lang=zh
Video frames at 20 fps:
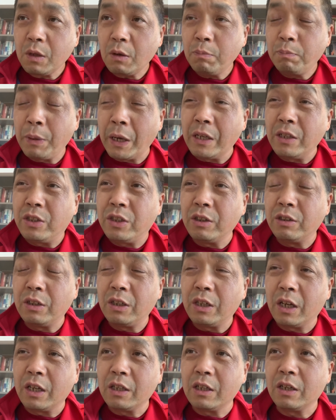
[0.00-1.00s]
北京
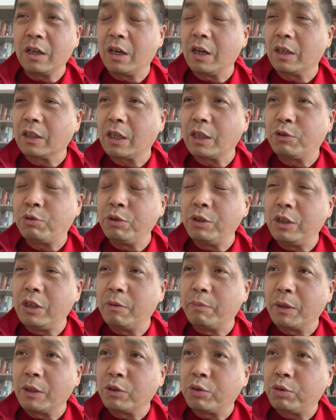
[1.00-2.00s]
人啊，他去日
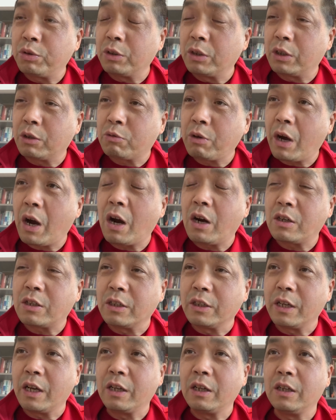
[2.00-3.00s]
本去了快二十
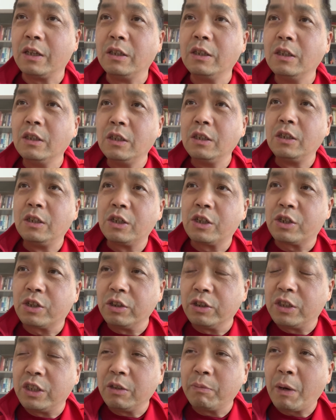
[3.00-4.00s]
年了，十
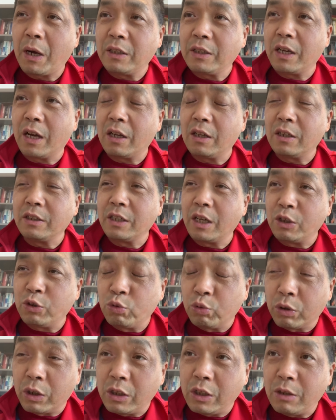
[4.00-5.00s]
七八年了，也
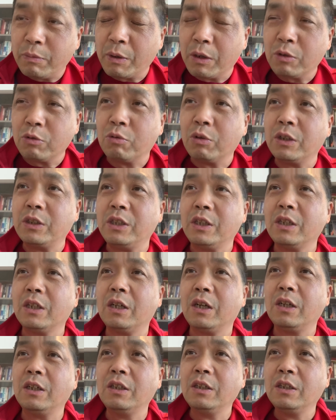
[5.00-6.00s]
入了日本国籍
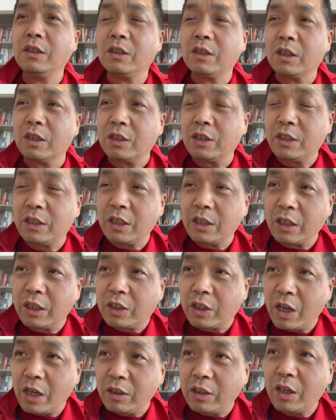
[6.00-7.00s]
了。可是现在
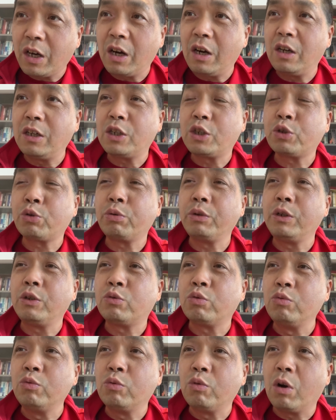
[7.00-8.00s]
天天吹
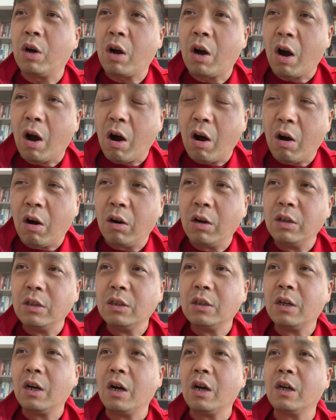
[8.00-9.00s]
中国好
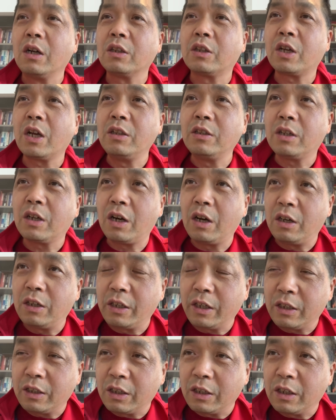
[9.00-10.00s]
啊，天天
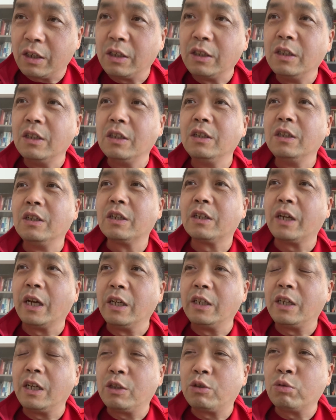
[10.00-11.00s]
这个
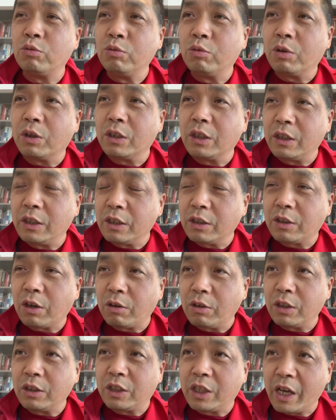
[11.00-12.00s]
给这中国的领导
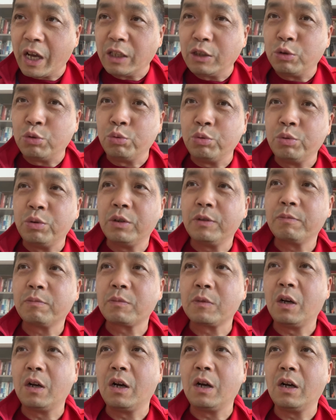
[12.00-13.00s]
人舔菊
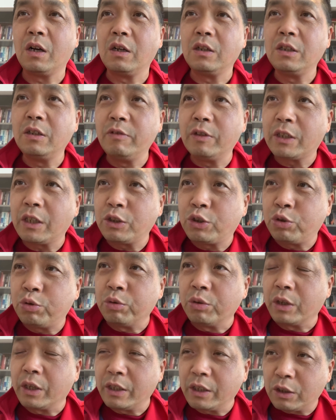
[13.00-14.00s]
啊，因为他
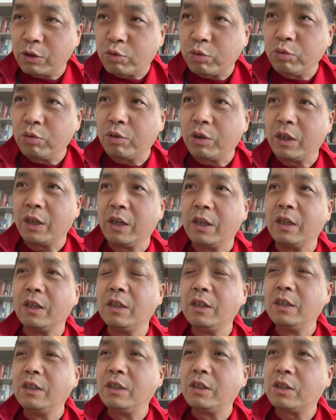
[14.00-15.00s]
娶了一个中国人。
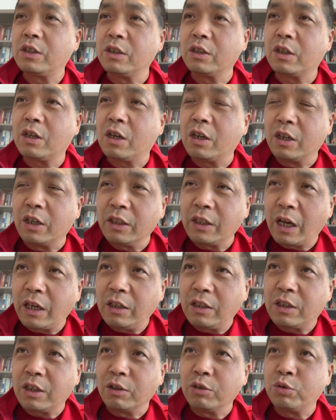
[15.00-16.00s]
是河
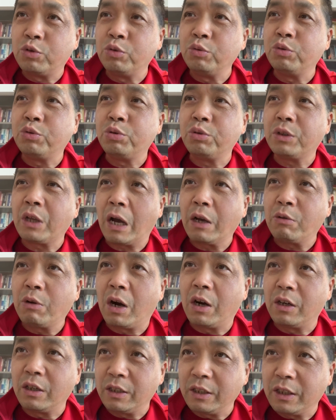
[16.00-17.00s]
南省军区大
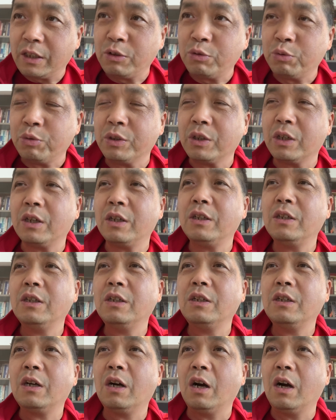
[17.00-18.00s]
院的一个女的，
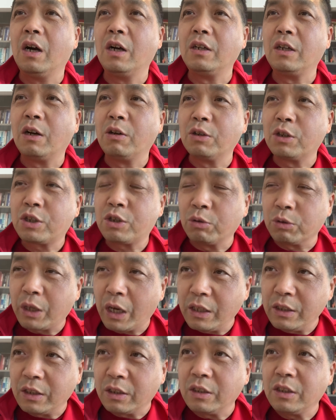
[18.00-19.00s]
啊，然后受
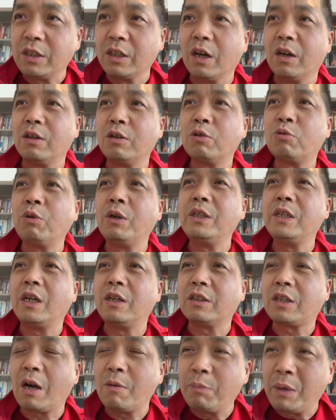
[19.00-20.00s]
她影响，关键
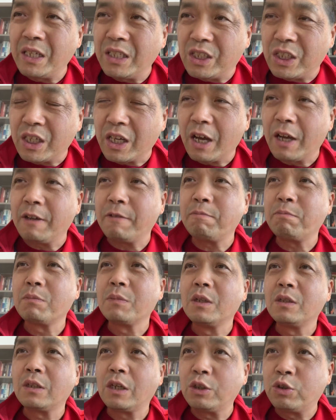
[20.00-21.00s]
是她没钱，
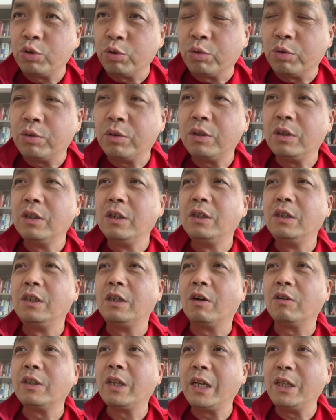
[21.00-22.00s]
她穷，
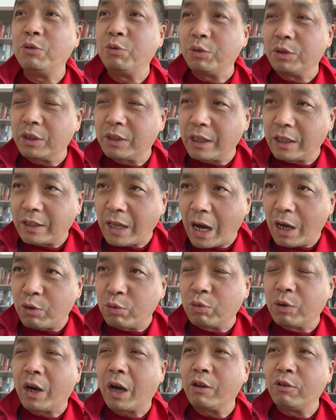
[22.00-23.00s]
然后那女的在大
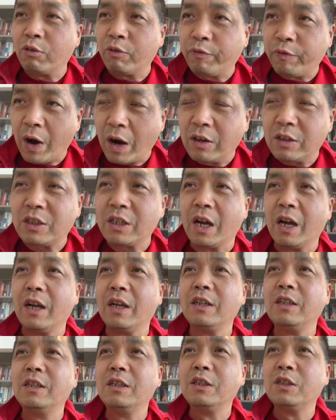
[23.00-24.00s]
陆还有房产，
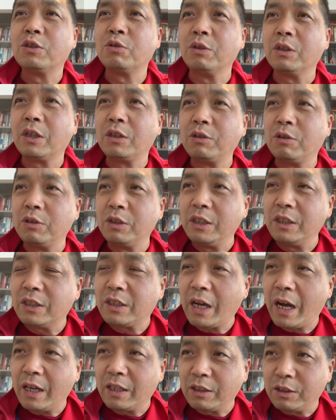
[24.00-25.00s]
所以他就一
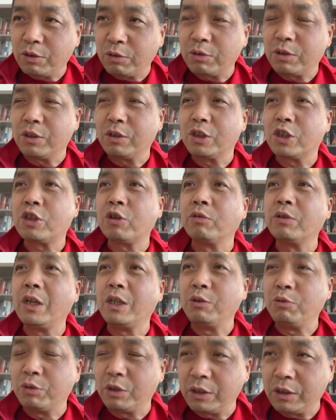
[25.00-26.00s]
再的，就是受那
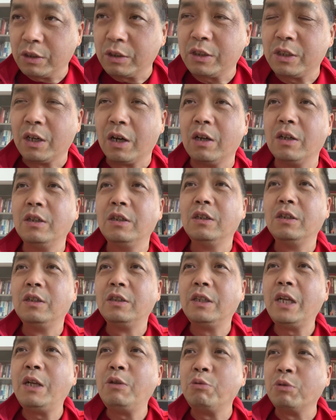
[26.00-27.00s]
女的影响。
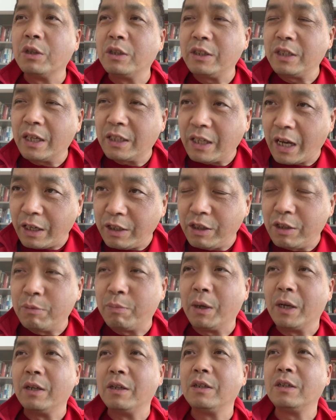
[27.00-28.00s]
那女的也在日
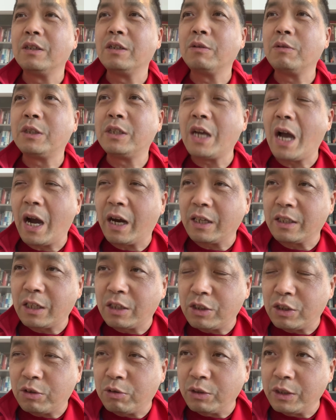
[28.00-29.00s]
本，嫁给他
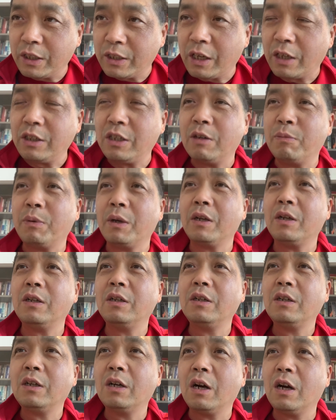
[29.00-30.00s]
之后也在日本，
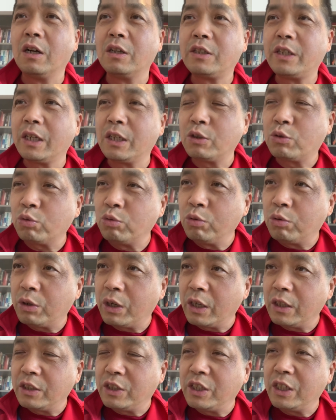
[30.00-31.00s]
啊，这个中国
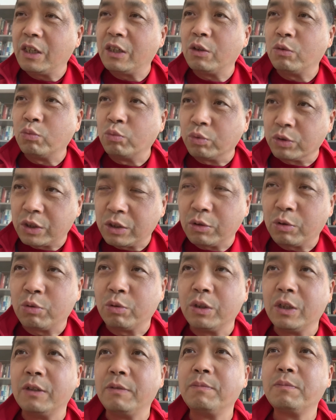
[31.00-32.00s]
人结了五次
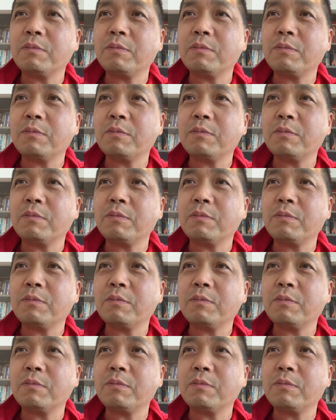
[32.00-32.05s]
婚，